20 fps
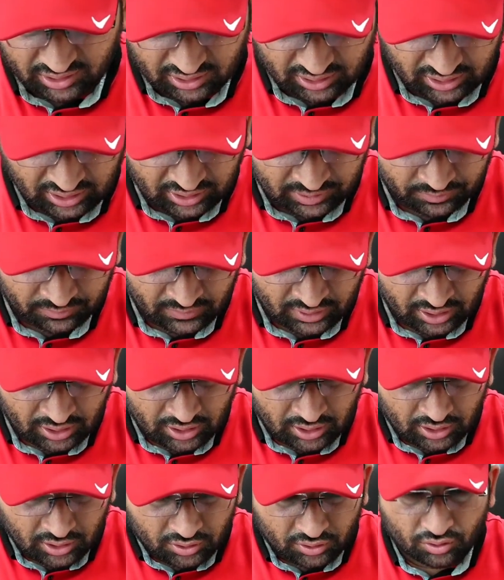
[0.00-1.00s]
सकते हैं
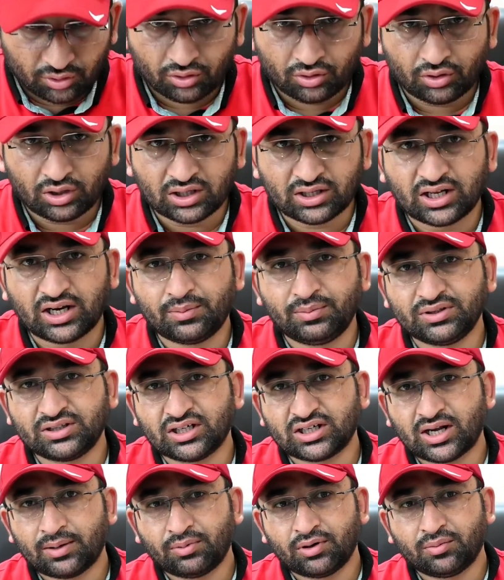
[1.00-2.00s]
तो अगर अभी
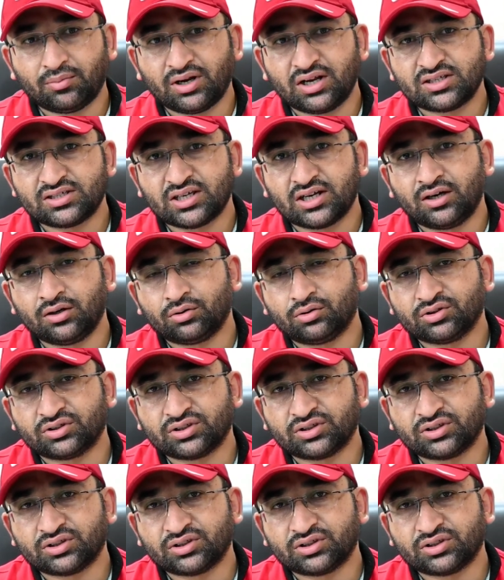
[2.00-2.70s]
तक आपने हमारे चैनल को